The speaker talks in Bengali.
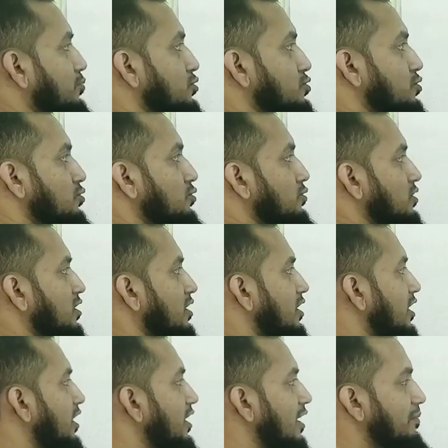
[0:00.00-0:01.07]
প্রস্তুত করতে
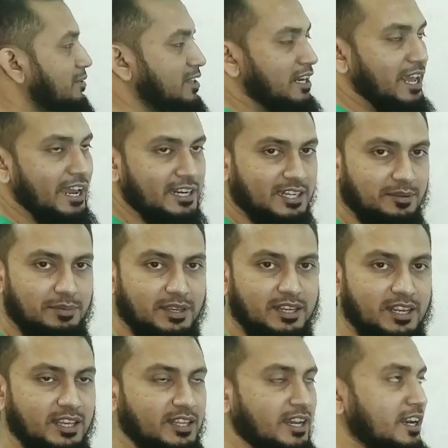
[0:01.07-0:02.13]
গিয়ে আমাদের একটা
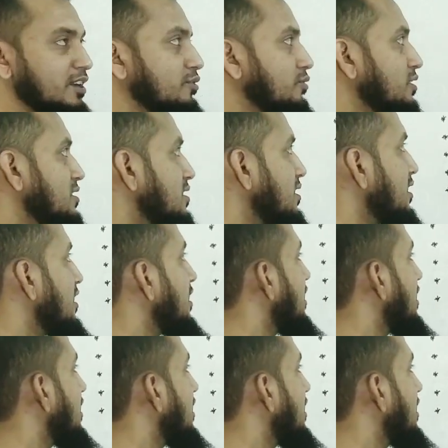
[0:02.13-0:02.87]
বিক্রিয়া দেখানো হয়েছে